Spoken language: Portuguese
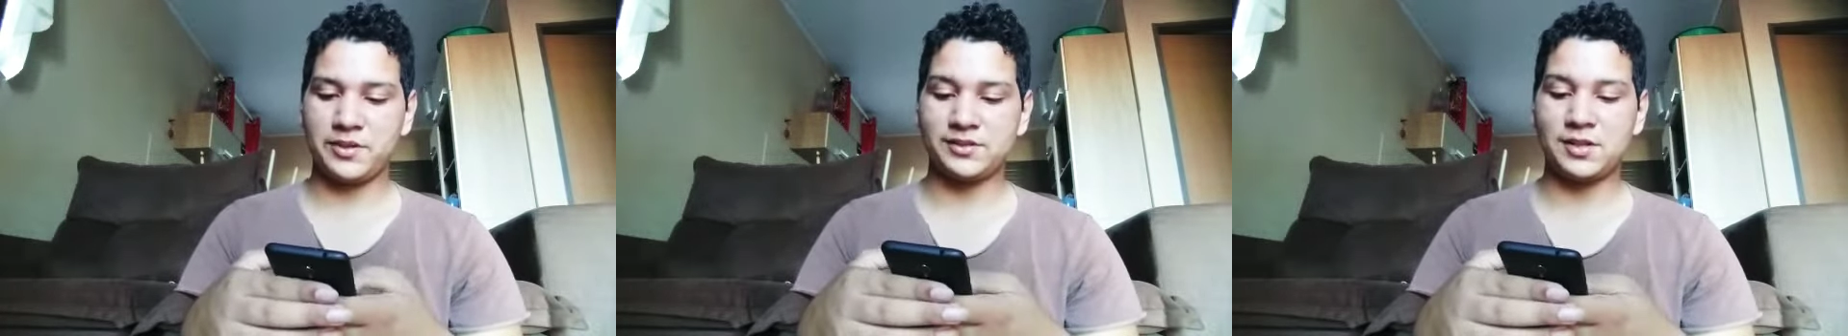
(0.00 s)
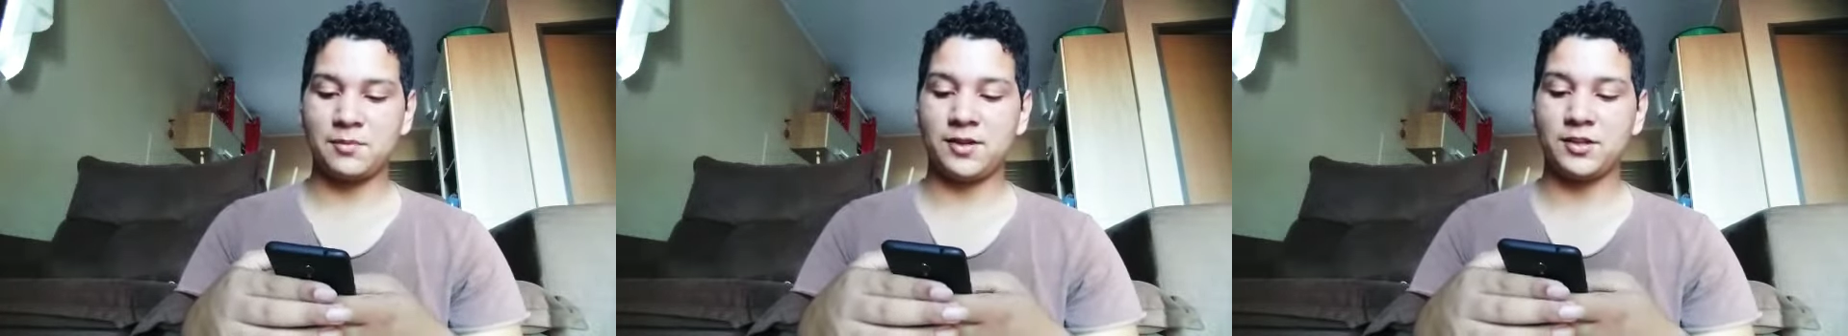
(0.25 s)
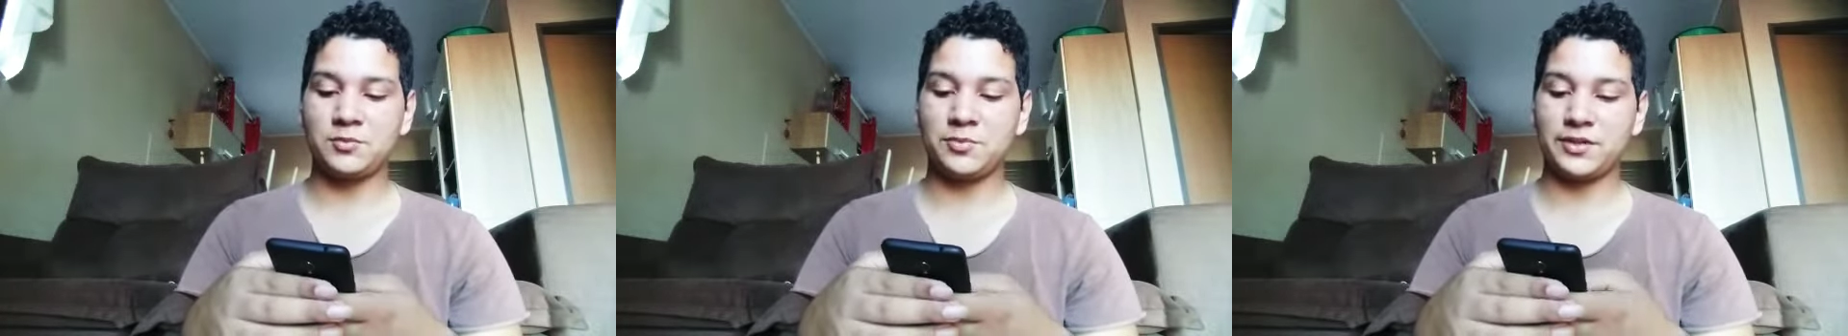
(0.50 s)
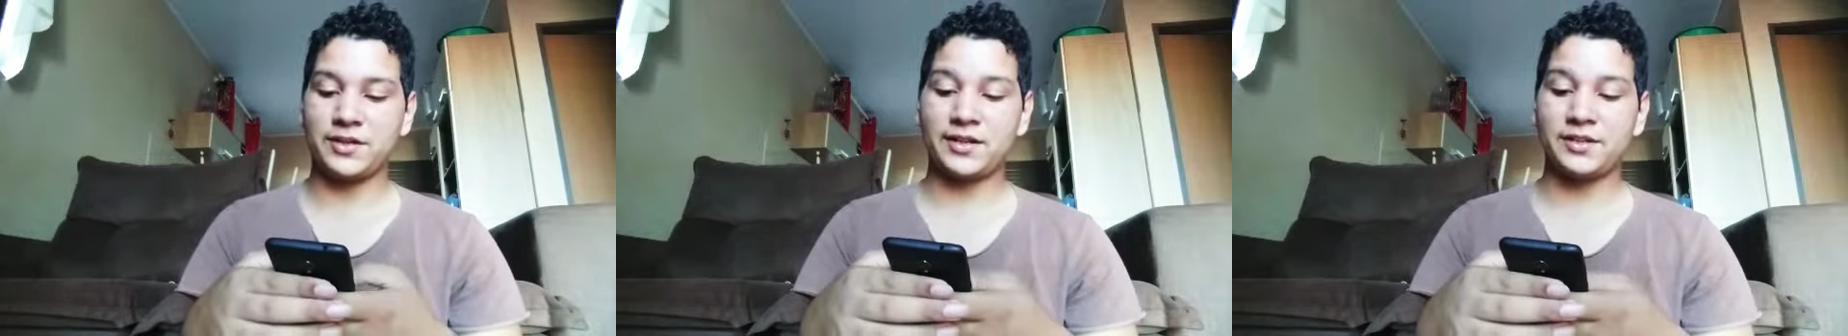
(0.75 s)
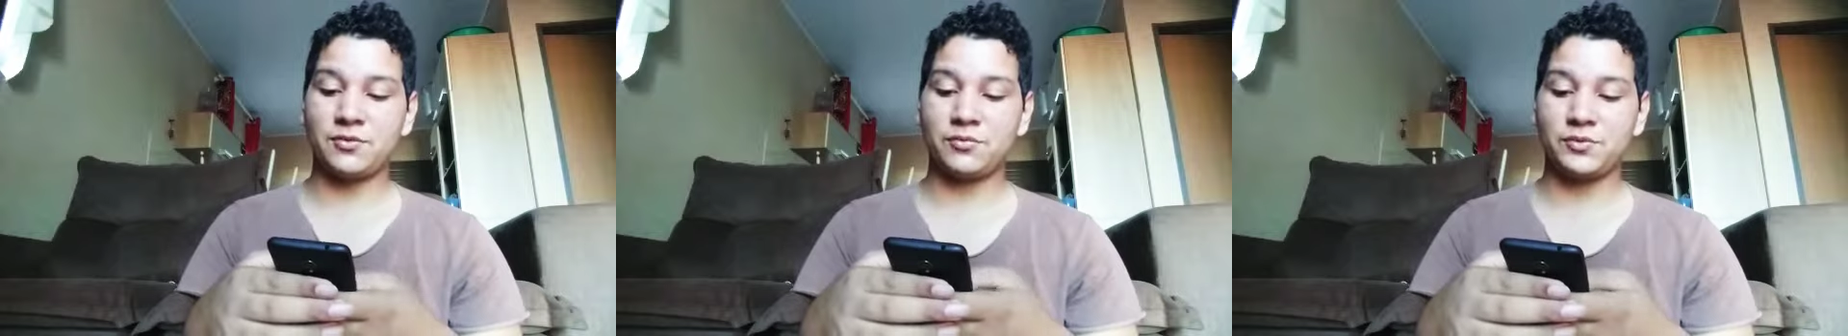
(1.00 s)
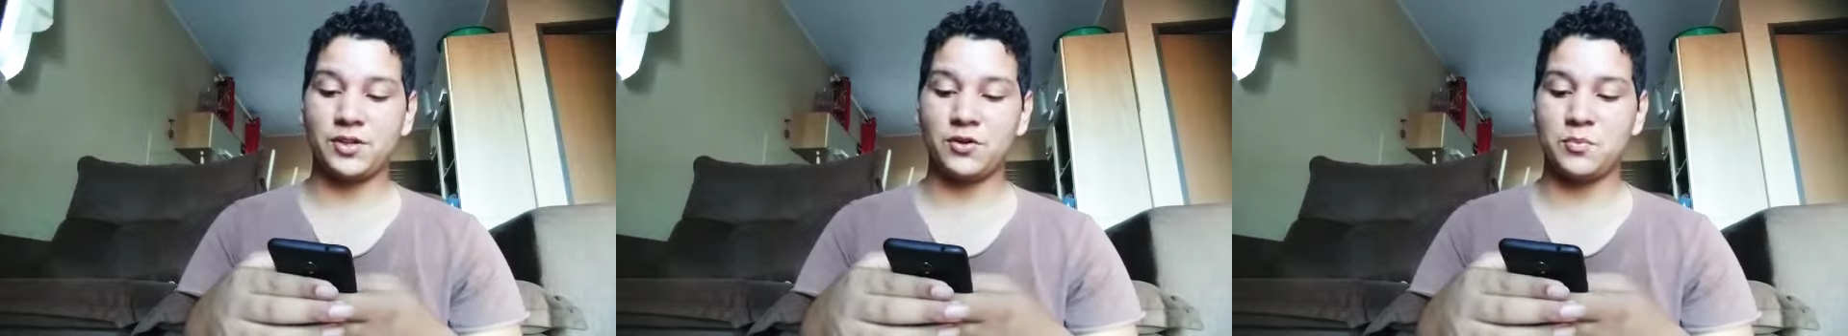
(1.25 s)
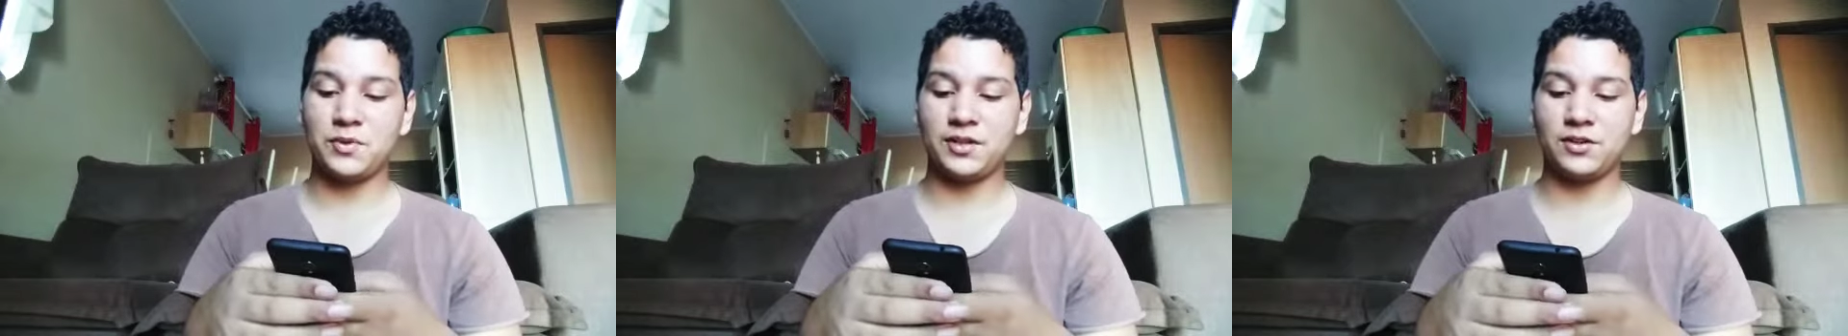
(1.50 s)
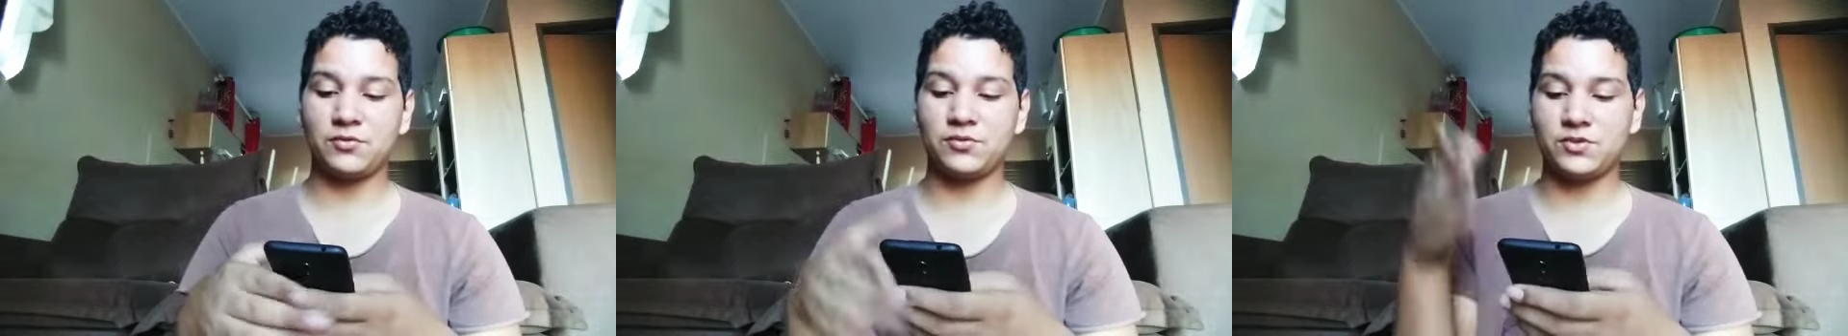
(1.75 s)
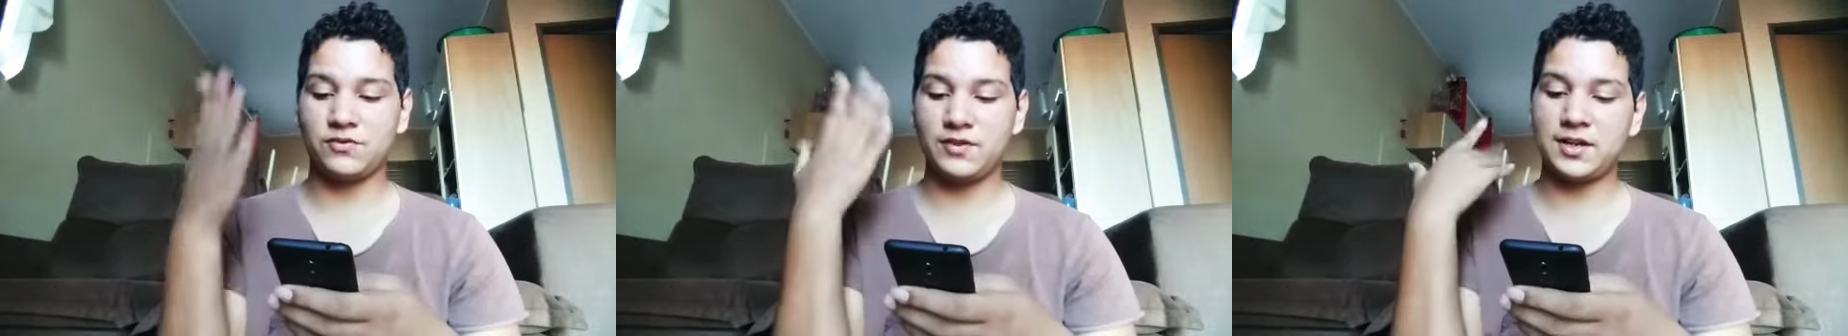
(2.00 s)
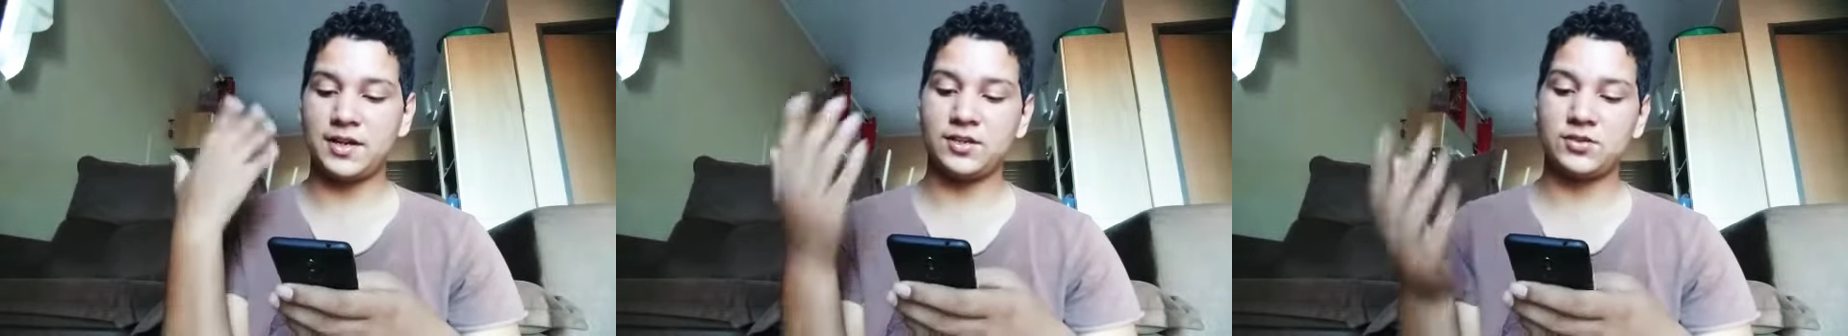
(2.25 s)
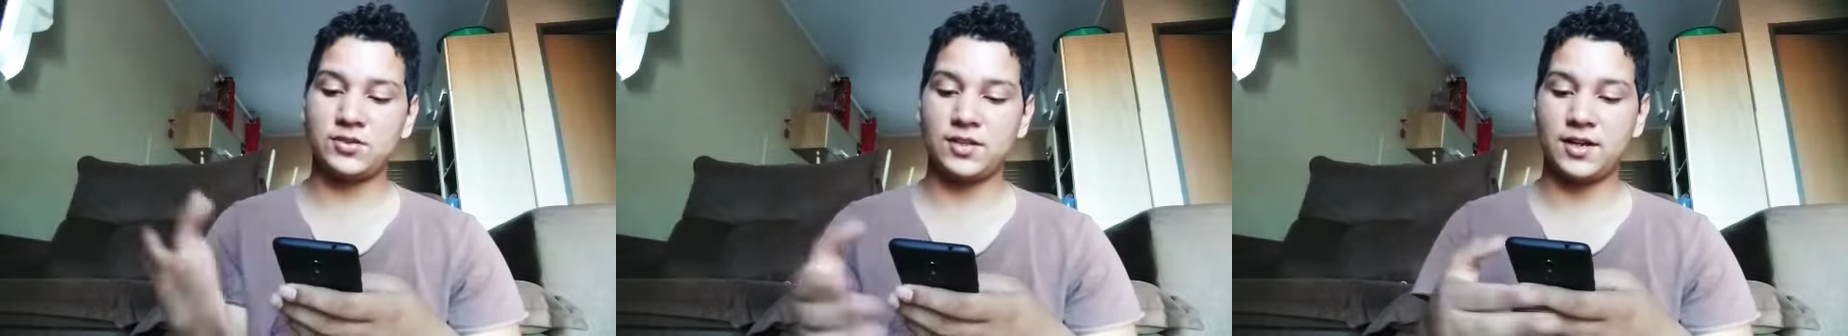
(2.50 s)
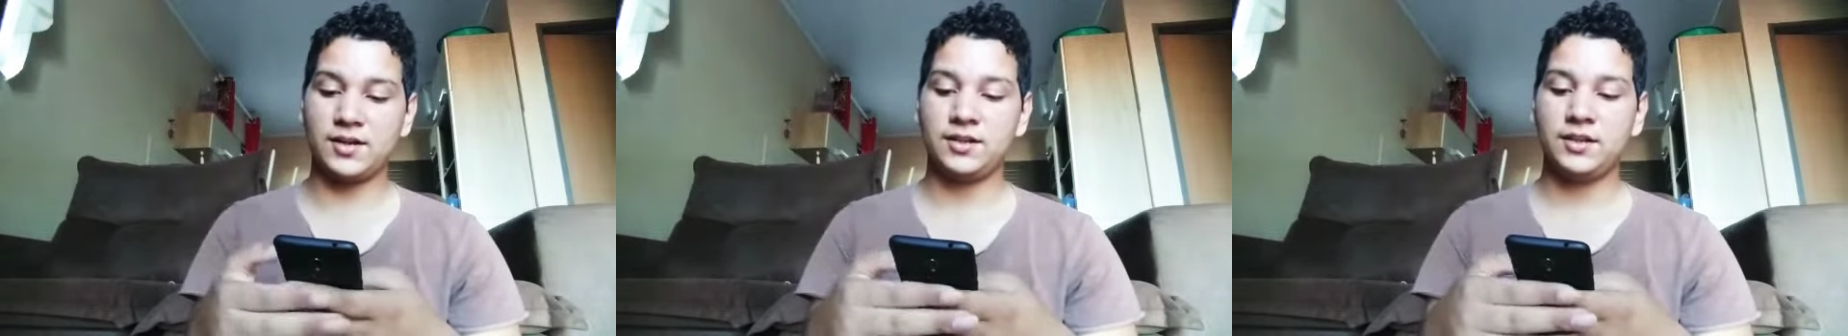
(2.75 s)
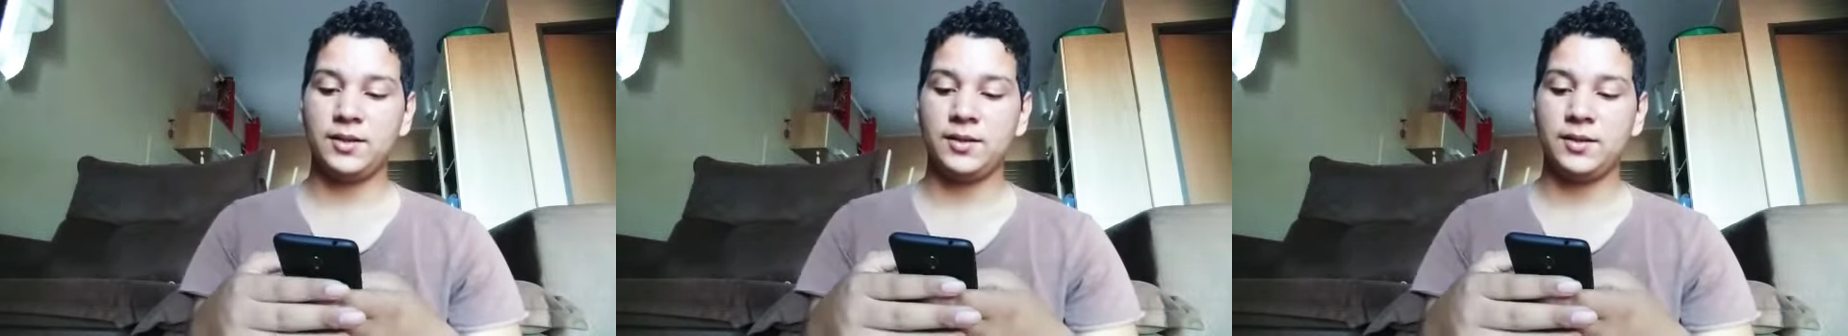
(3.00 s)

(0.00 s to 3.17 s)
que às vezes condiz com o pensamento,